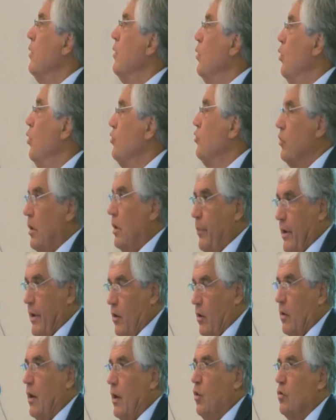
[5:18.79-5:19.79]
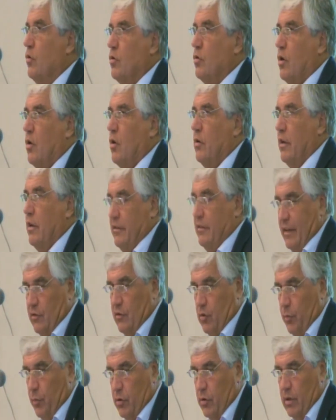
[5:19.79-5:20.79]
Uso la parola controllo nel
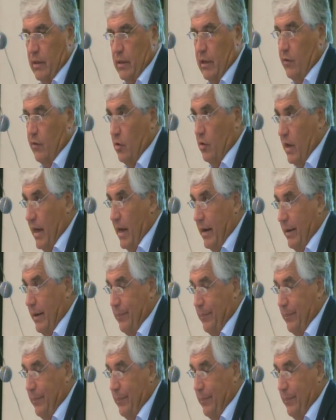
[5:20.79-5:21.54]
senso più tradizionale,